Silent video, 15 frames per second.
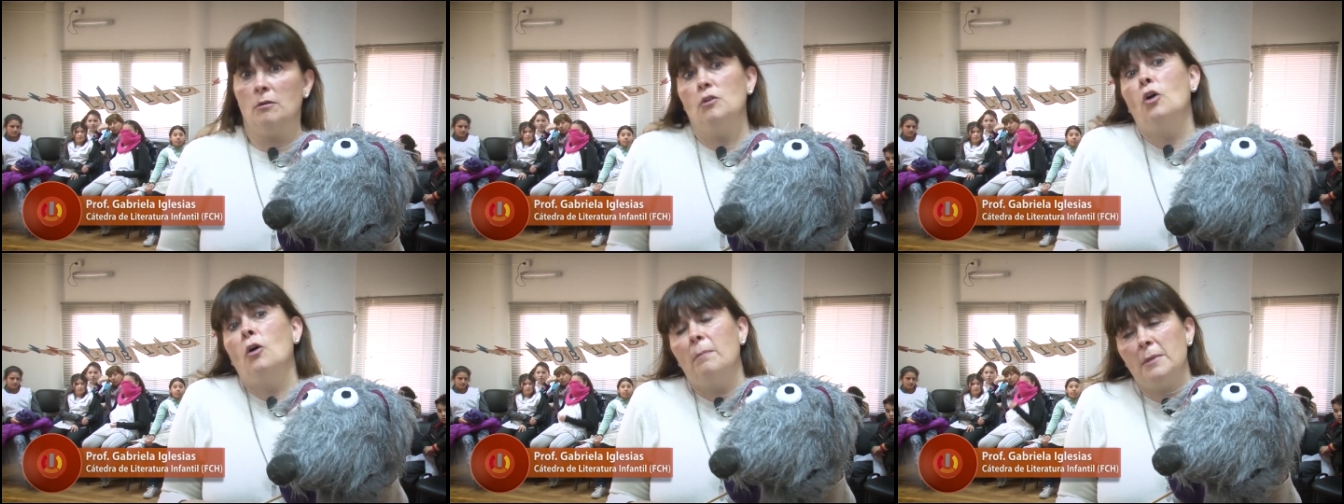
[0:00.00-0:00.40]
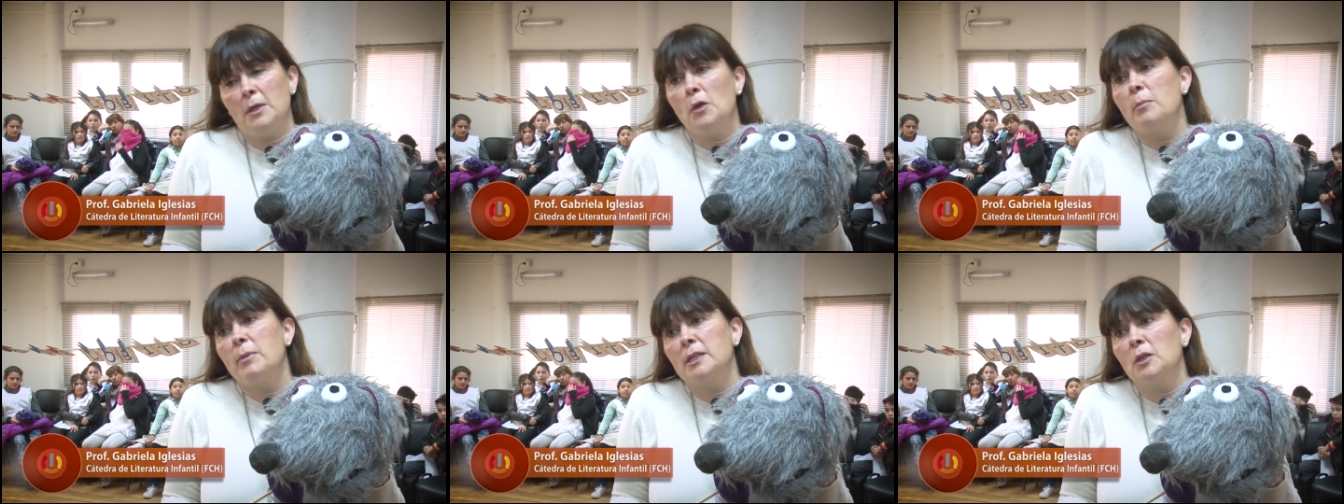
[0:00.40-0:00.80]
los
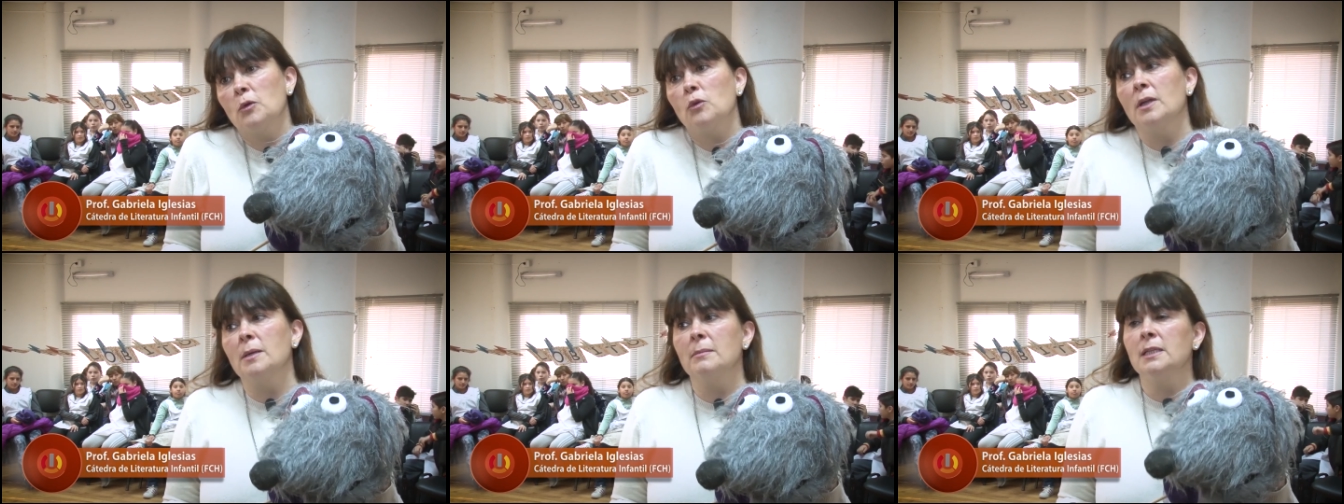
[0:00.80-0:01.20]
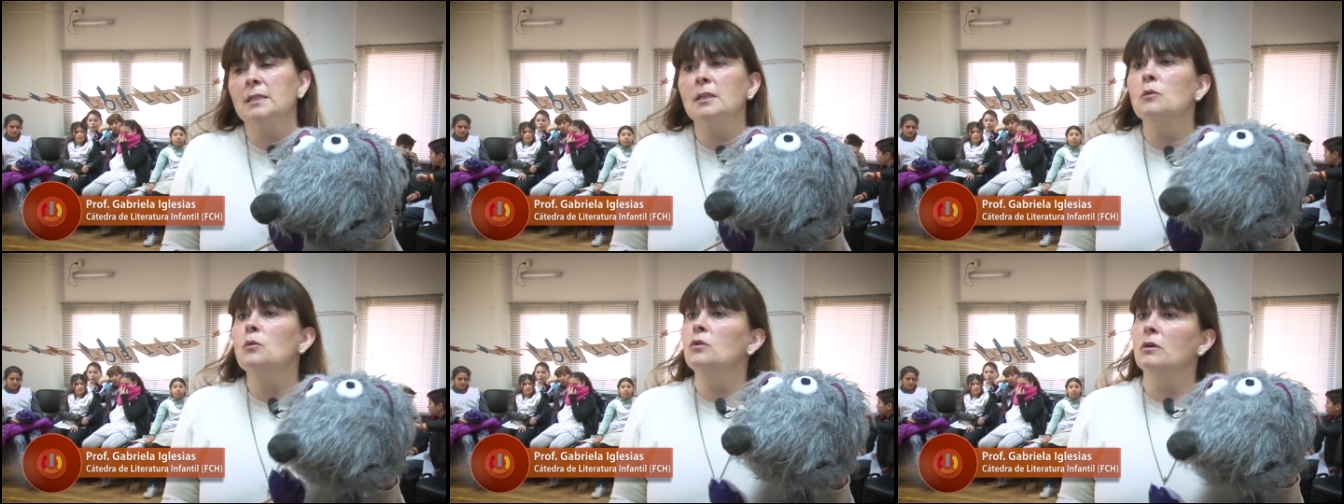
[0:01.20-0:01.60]
míos
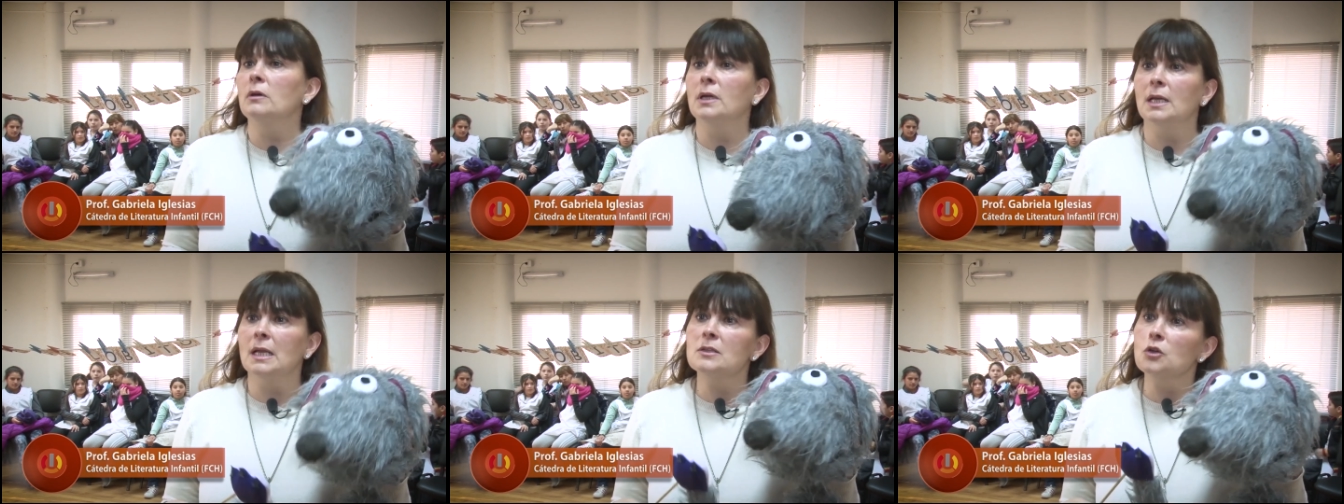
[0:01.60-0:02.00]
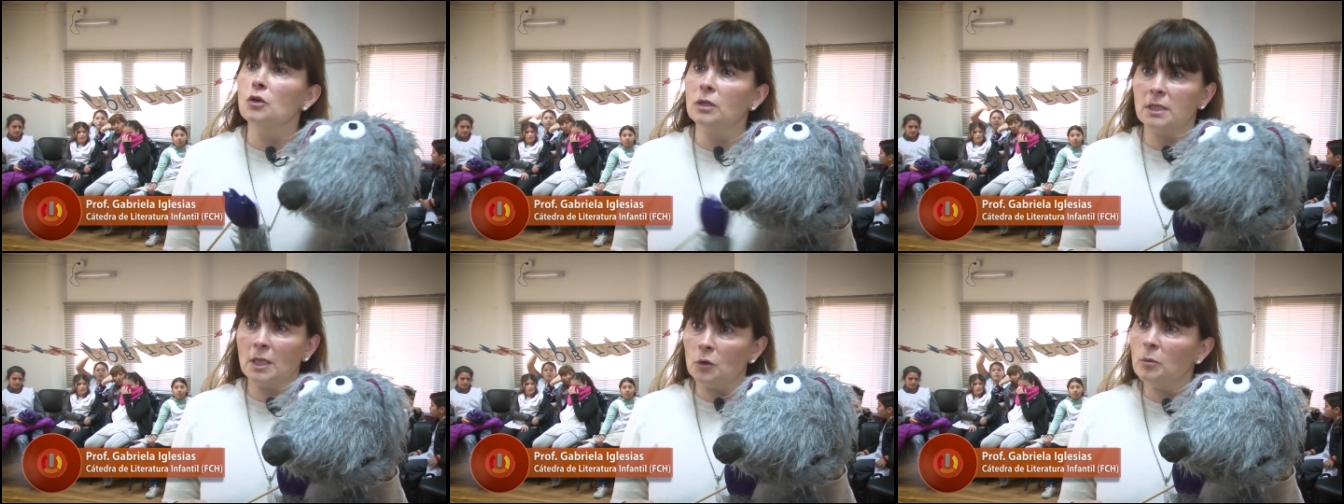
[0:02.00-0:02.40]
particularmente, uno es en la
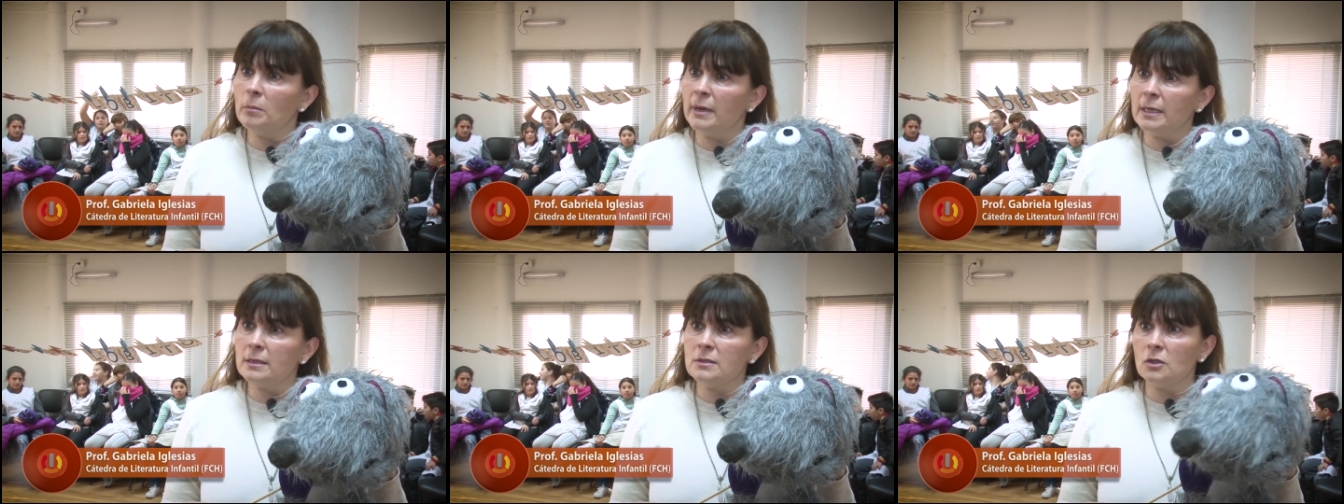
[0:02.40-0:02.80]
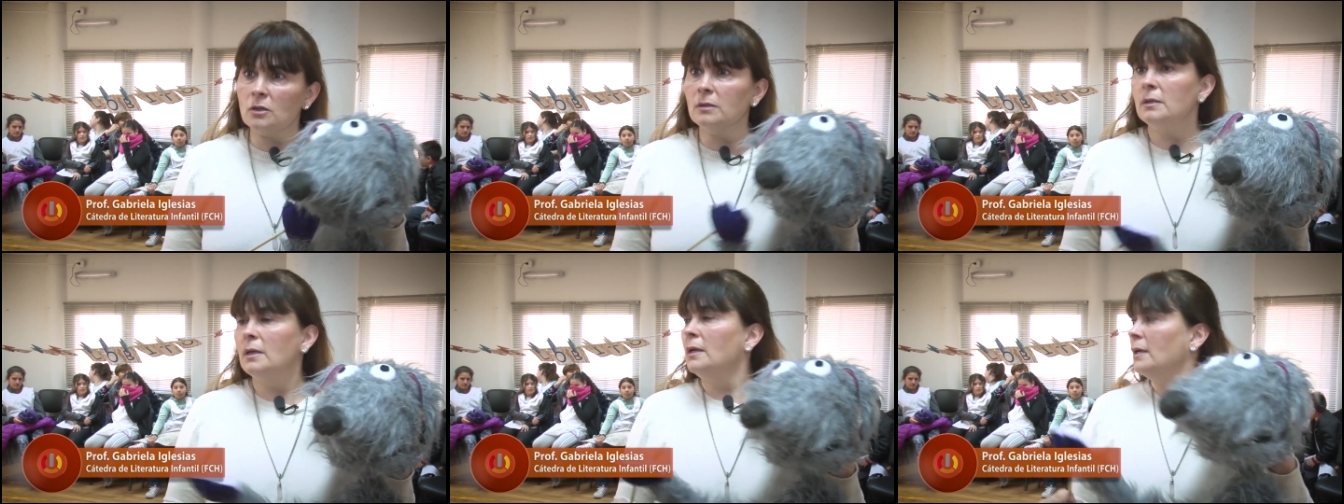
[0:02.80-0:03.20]
soguita de un
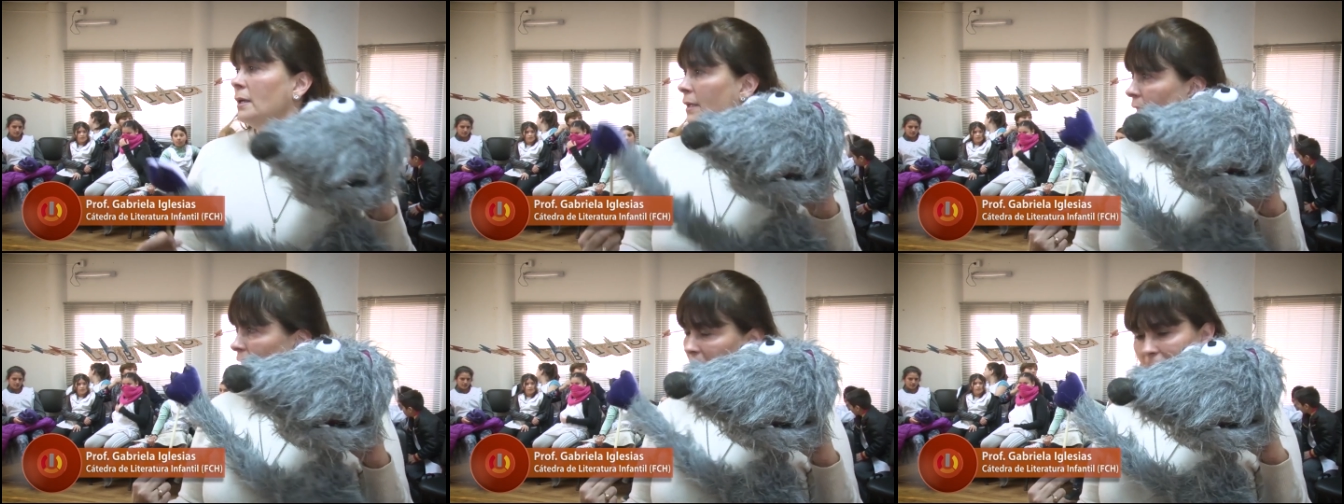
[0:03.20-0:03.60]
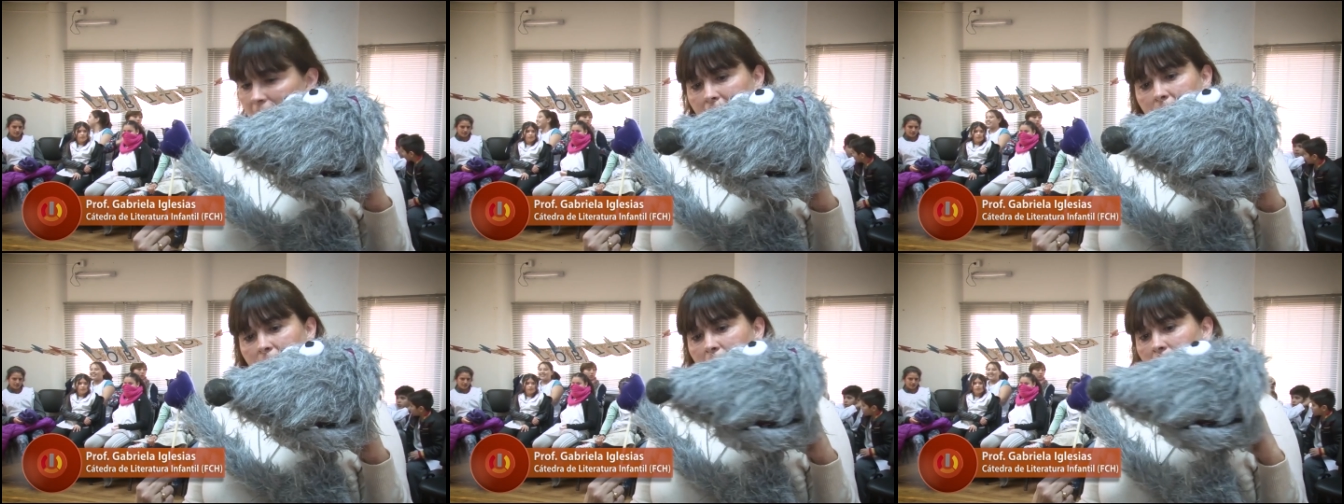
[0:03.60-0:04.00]
verso, que es el